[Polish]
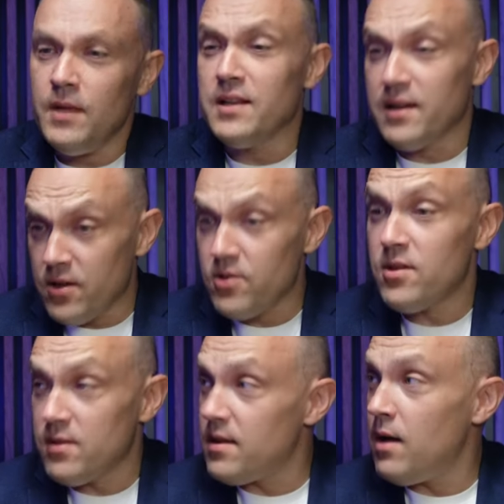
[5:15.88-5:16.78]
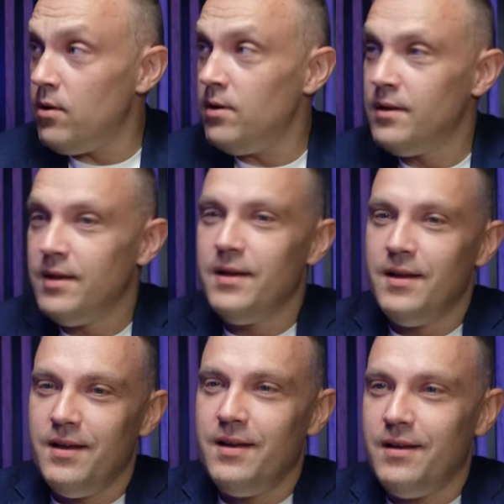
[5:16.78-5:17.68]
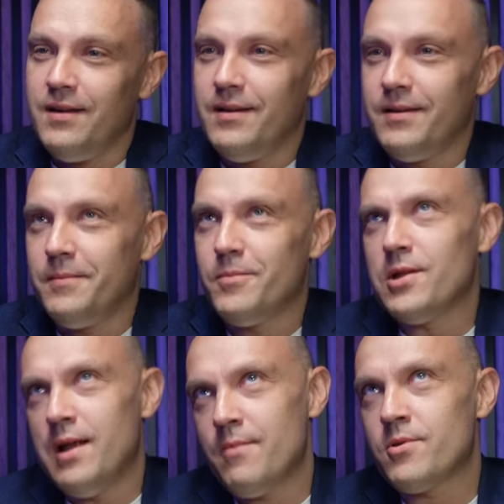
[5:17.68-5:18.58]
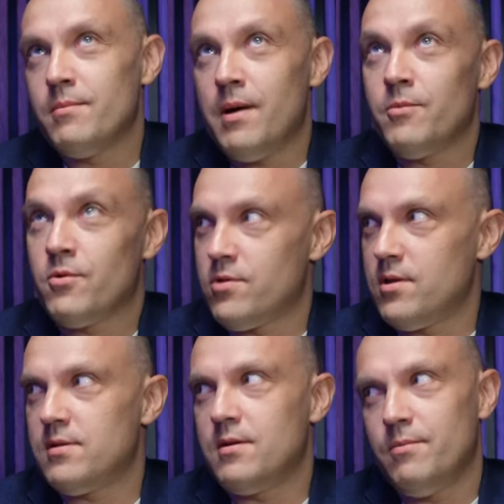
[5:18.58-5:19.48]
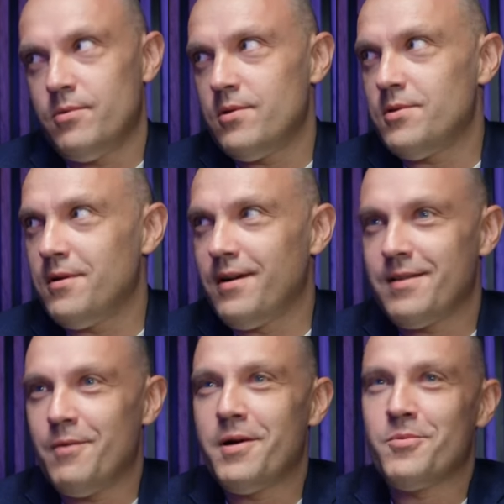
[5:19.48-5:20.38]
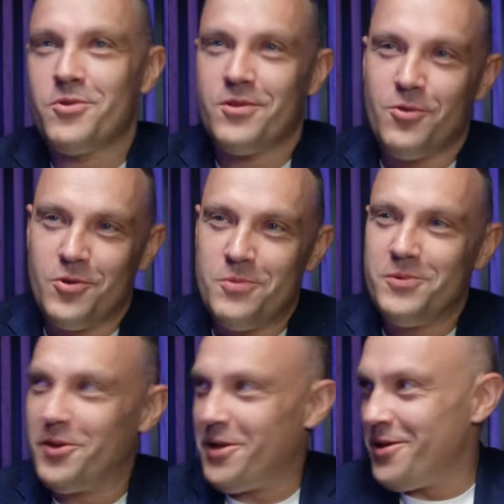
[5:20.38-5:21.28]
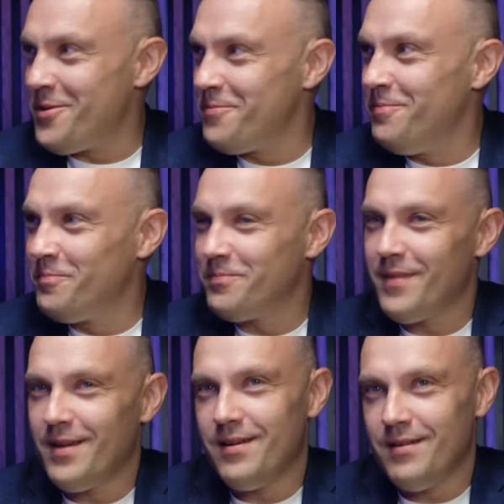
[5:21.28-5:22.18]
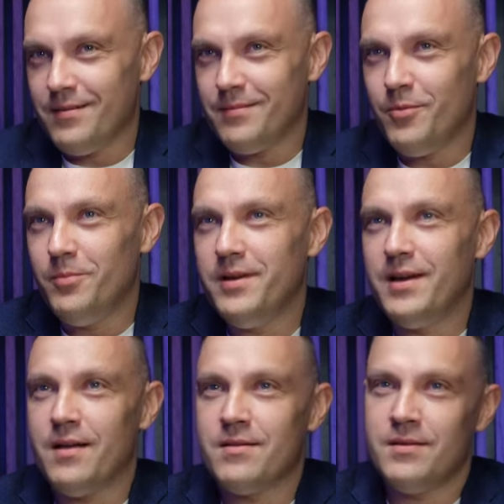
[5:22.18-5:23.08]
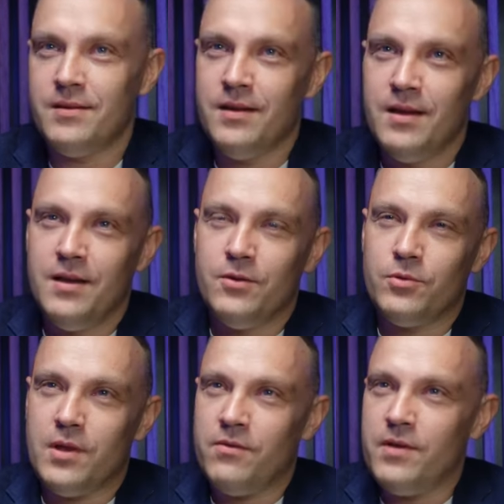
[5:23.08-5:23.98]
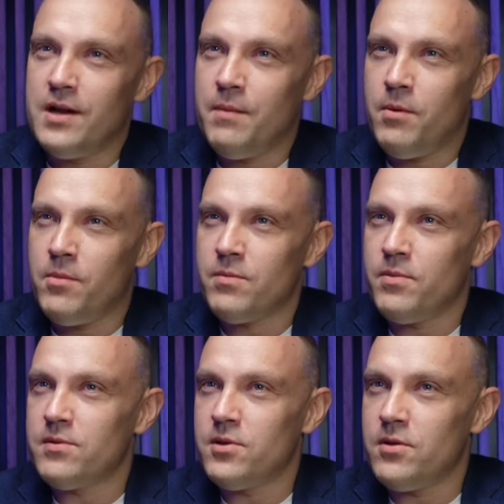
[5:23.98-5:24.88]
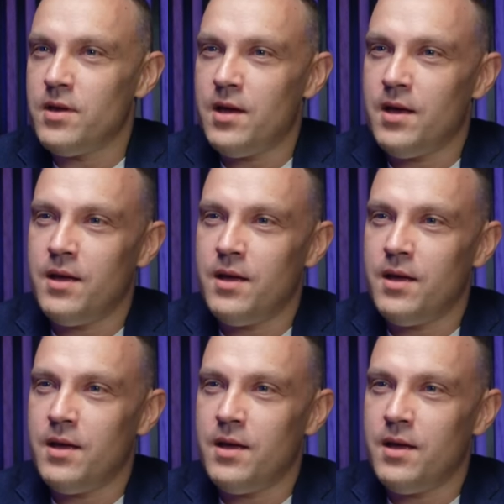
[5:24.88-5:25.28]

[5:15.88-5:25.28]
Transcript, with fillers: I tak też się stało. E, myślałem, że mam już wszystko. Później się okazało, jak doszliśmy do tej mm, publikacji, tutaj wielka pomoc po stronie